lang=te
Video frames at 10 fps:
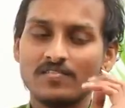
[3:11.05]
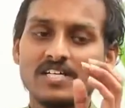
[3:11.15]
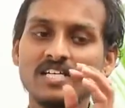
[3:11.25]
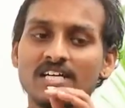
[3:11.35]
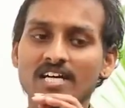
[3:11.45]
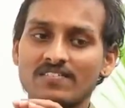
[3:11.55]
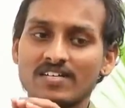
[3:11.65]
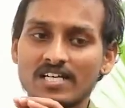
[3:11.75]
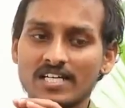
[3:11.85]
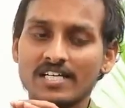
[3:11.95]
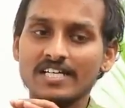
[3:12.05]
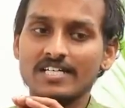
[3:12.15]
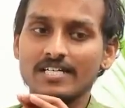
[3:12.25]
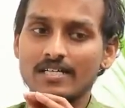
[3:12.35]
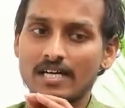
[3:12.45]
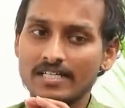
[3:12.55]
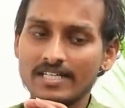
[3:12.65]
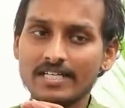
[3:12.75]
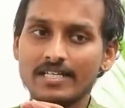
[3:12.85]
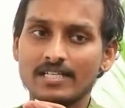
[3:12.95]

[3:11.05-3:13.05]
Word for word: వెళ్ళి కలవంగానే అంటే